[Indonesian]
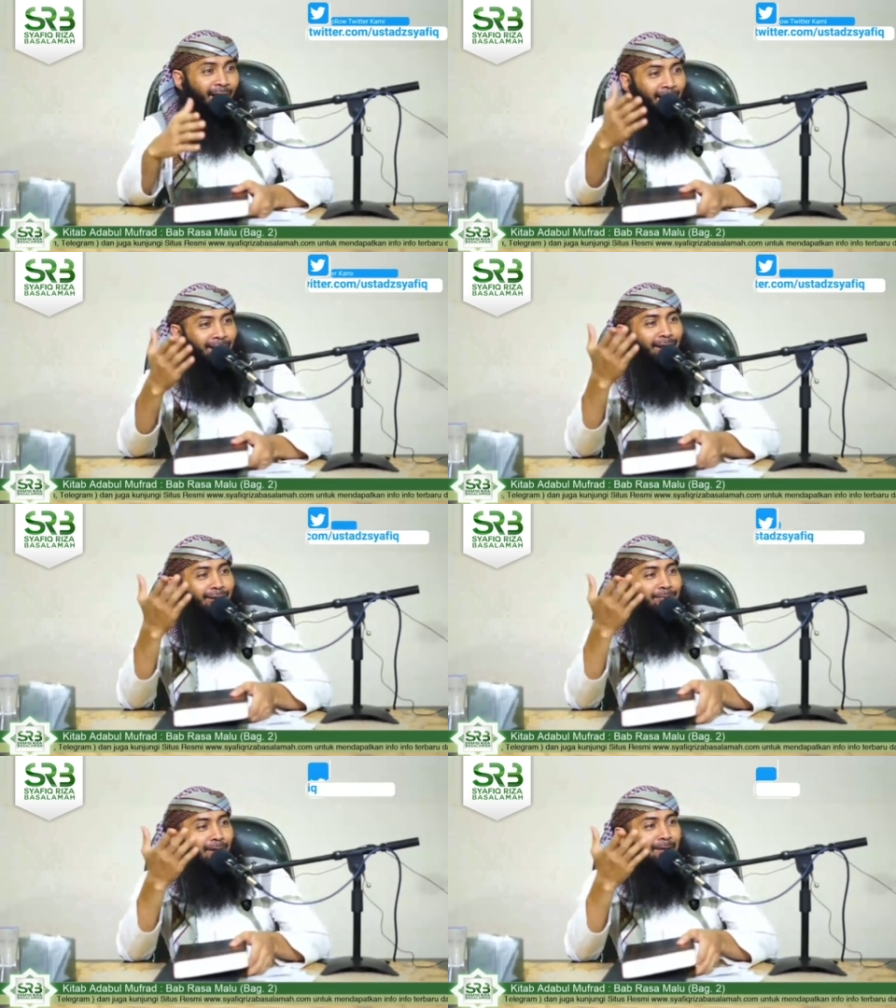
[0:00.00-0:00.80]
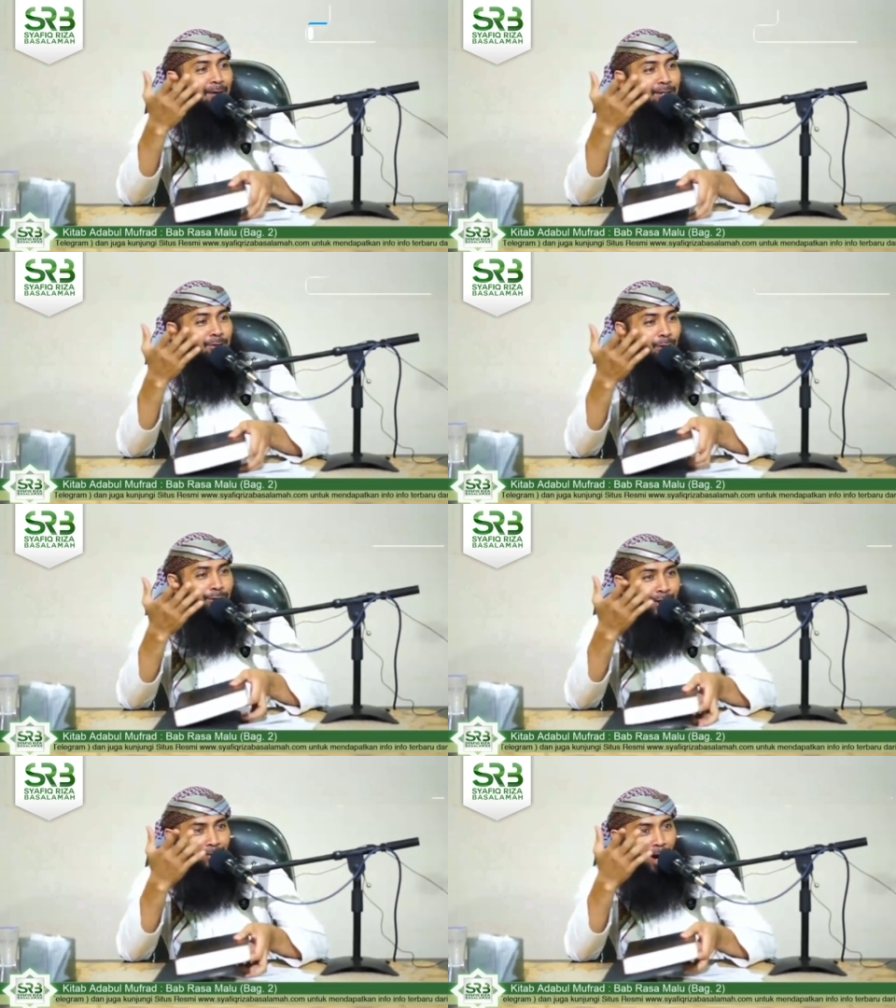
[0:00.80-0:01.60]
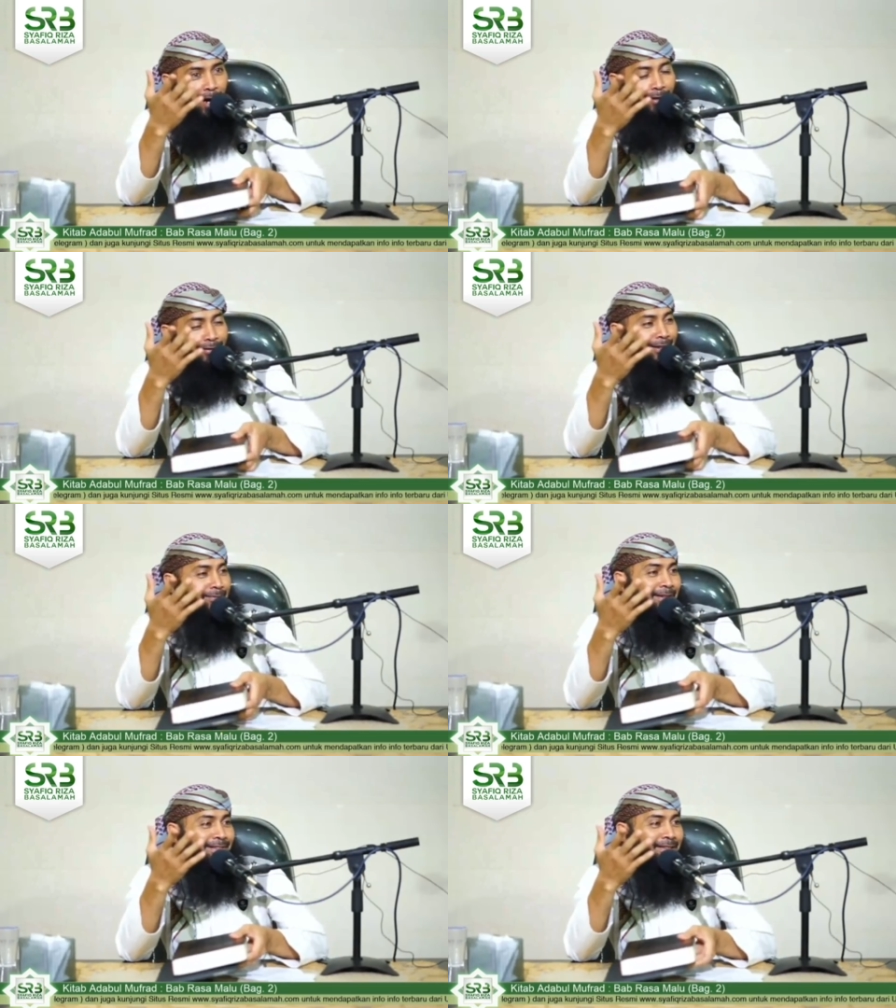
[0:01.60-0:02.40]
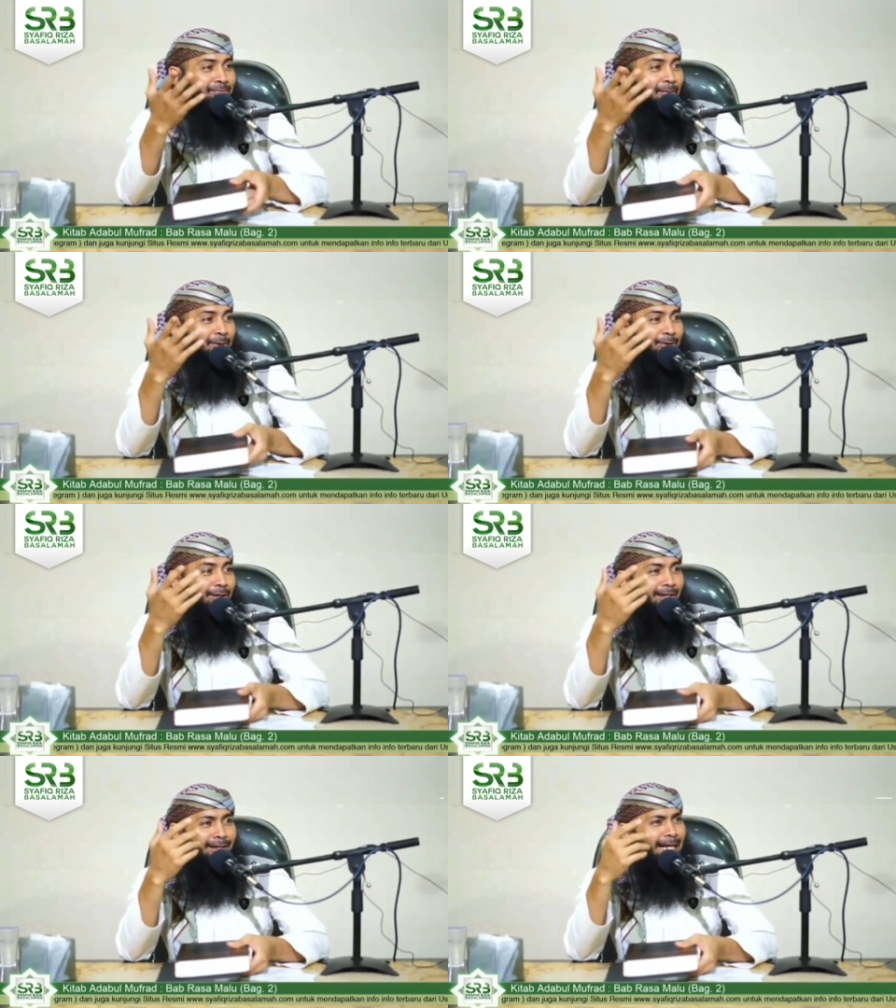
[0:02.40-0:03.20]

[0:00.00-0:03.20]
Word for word: anak lihat sebagian mahasiswa seneng banget di tempat satpam gitu anak